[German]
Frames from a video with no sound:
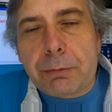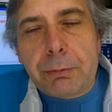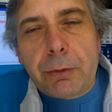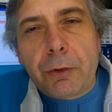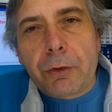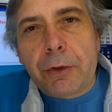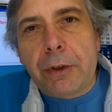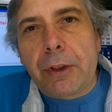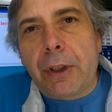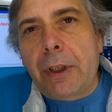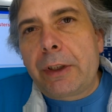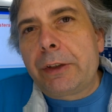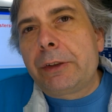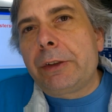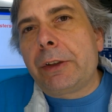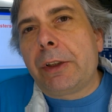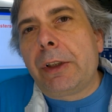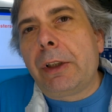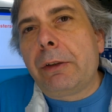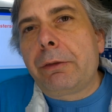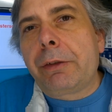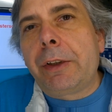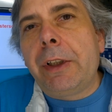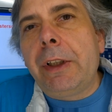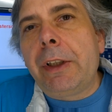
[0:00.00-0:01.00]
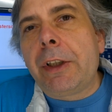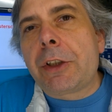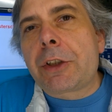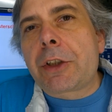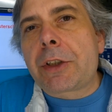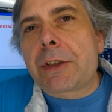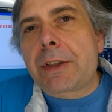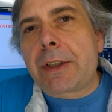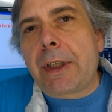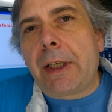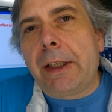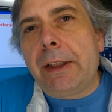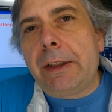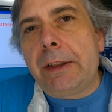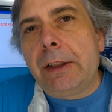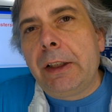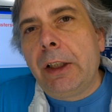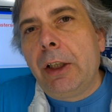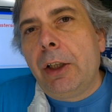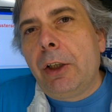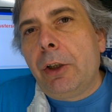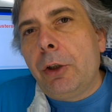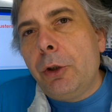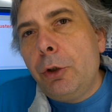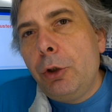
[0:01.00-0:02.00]
Wir würden also in eine friedliche Zeit
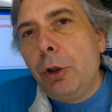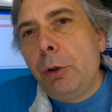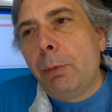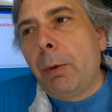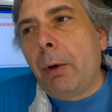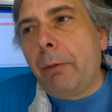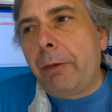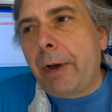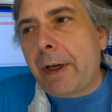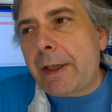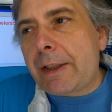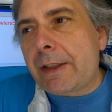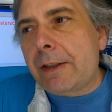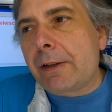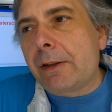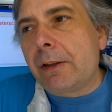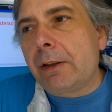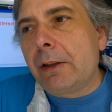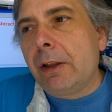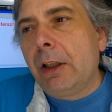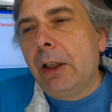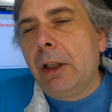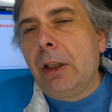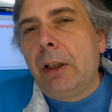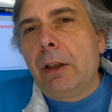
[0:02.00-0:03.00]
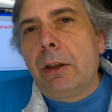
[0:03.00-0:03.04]
hinüberwechseln.